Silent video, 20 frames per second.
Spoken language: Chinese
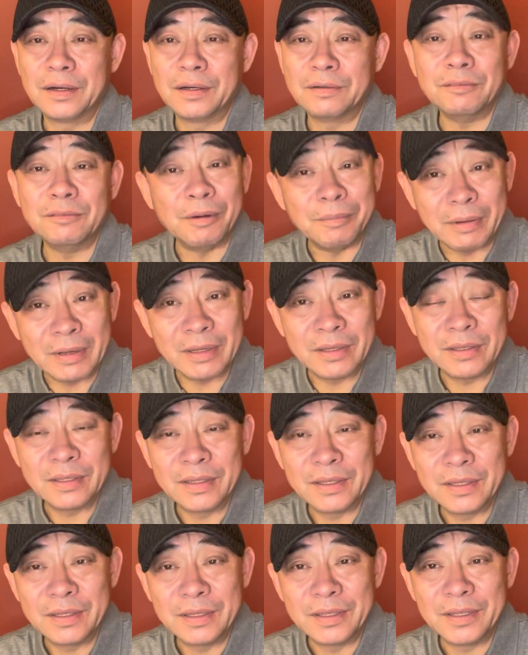我们
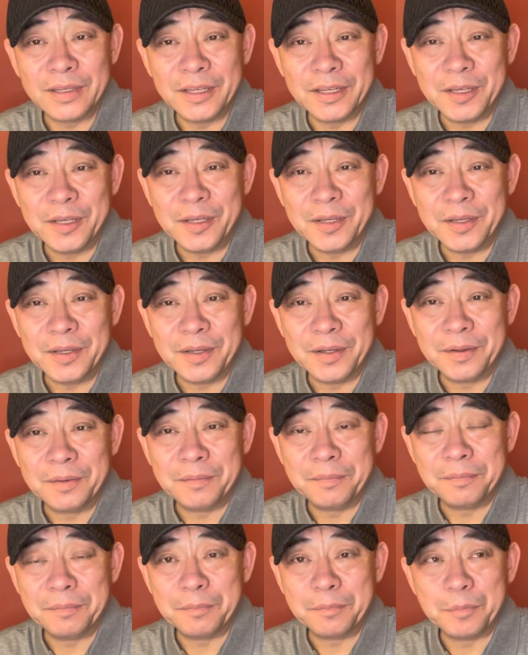
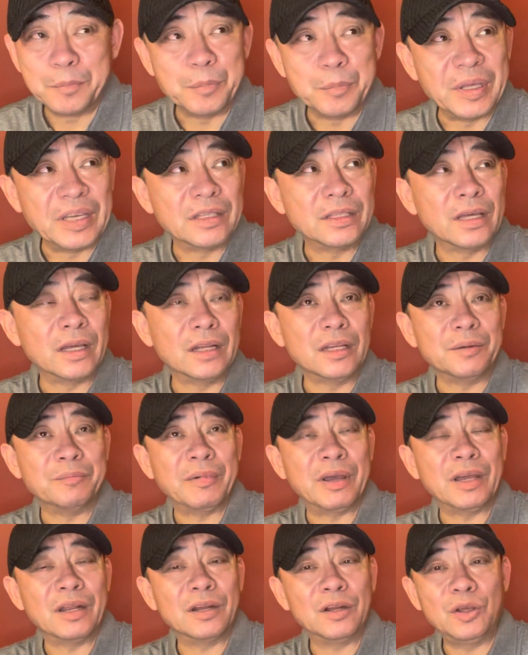明天礼
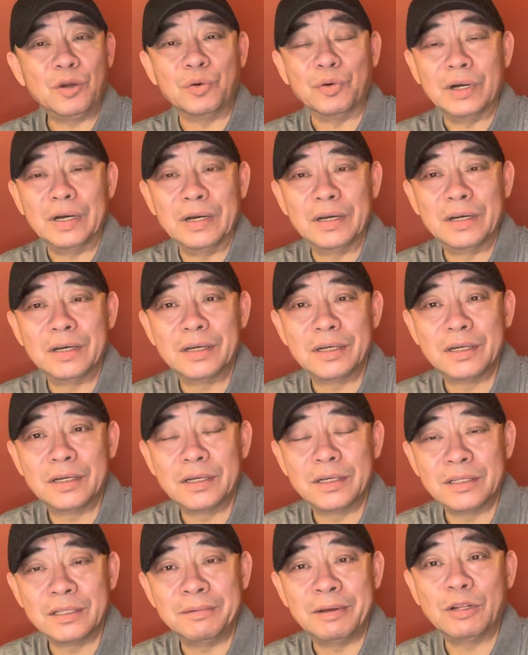拜六，啊，
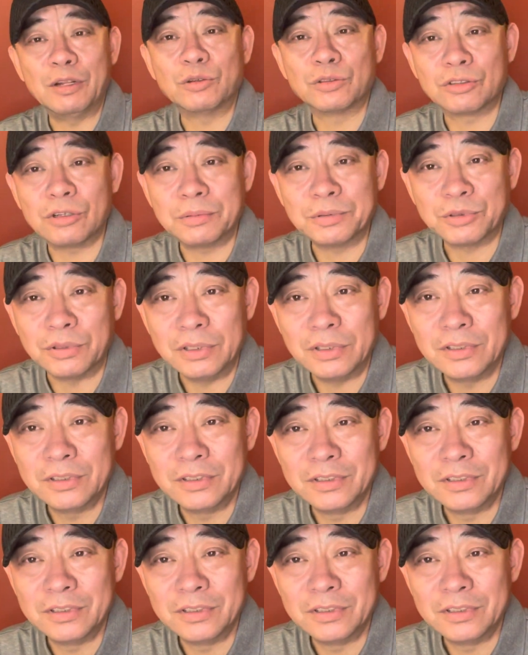礼拜六说不说？